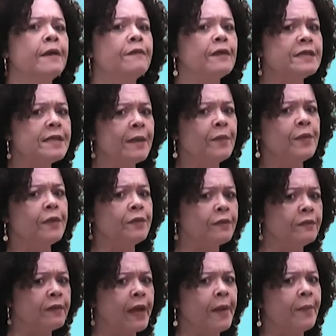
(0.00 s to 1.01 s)
Fazia
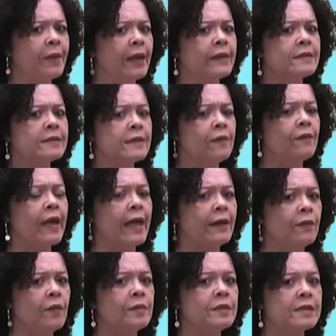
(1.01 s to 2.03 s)
muito tempo que elas não
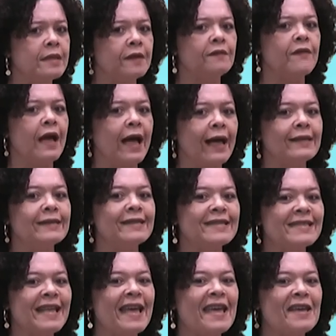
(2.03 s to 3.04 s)
eram
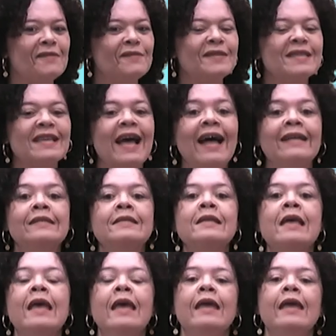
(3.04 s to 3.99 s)
observadas, né, revisadas,